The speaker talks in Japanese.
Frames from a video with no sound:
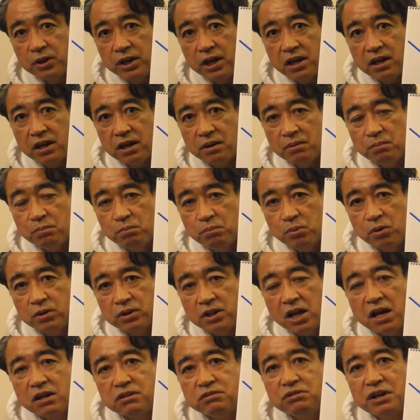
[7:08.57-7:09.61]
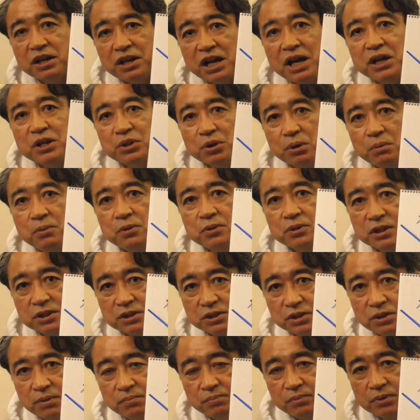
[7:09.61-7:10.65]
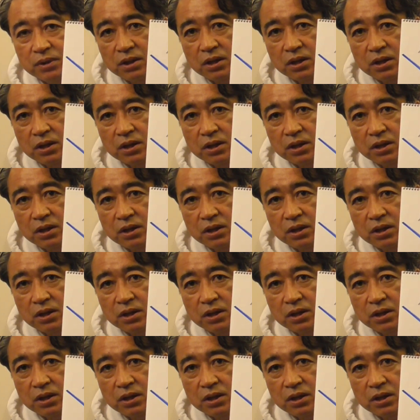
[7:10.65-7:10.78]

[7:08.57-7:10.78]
ね僕なくはないと思うんですよ。